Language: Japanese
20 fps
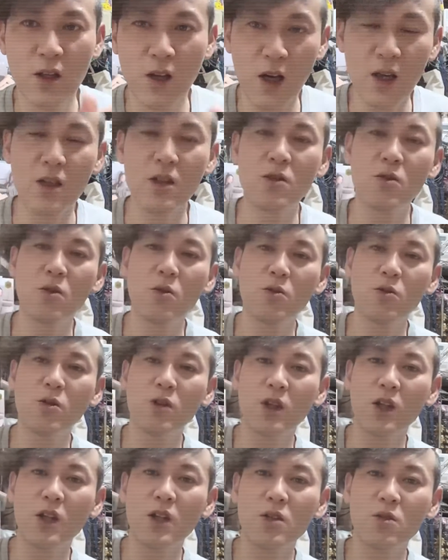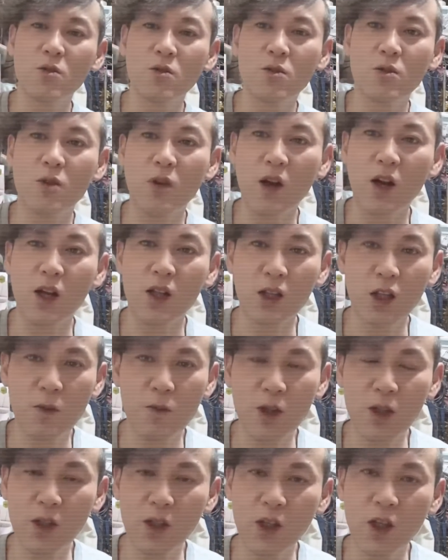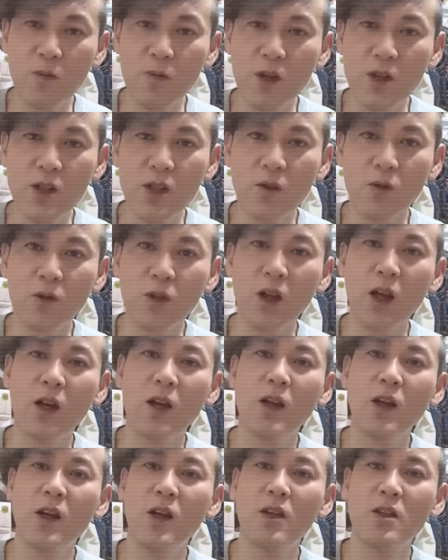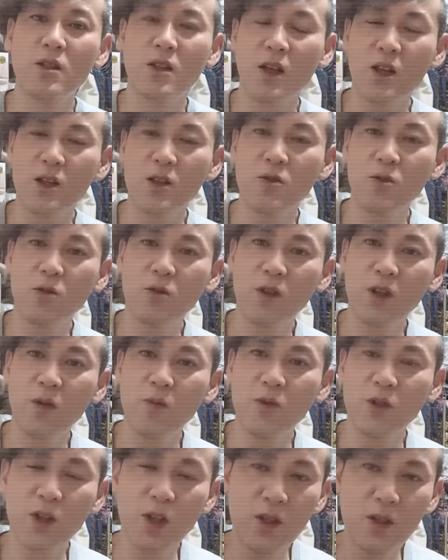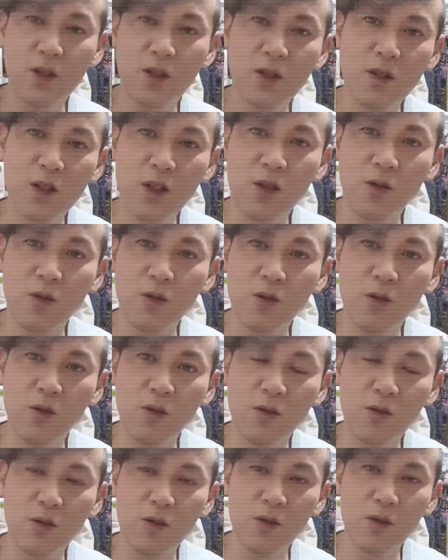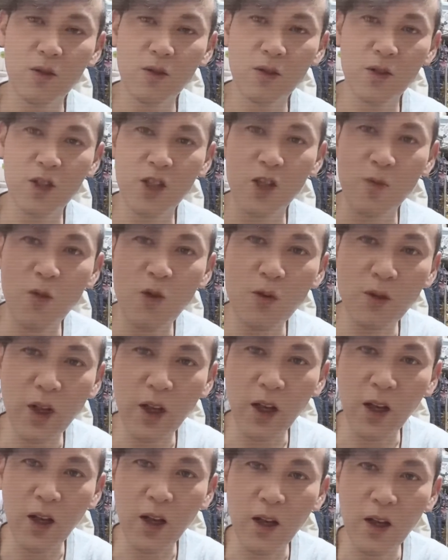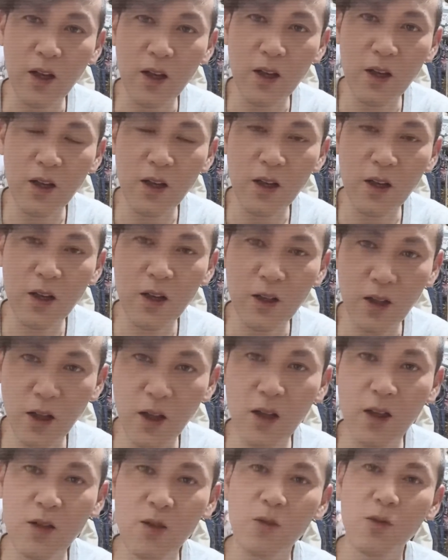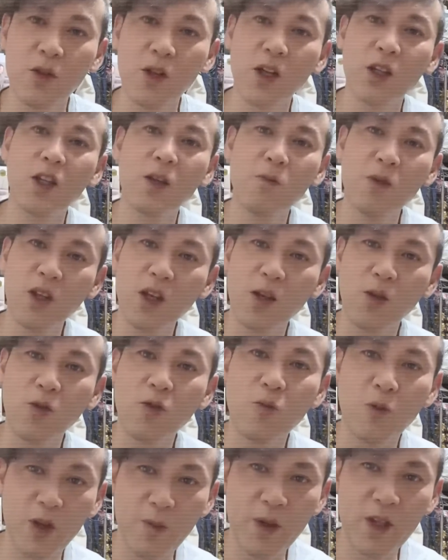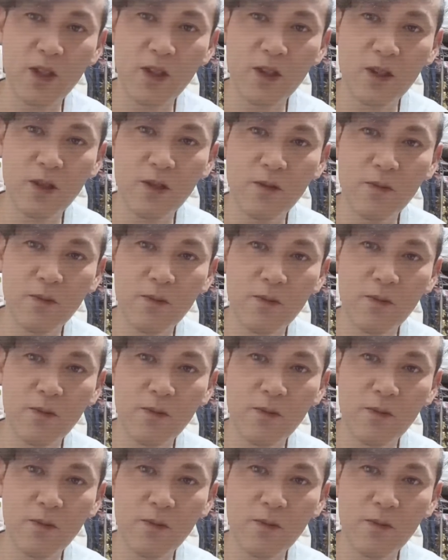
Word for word: はい、ということでね、そろそろ温まってきましたので、早速ね、武蔵先生の自毛で、ね、ちょっとやってみたいと思います。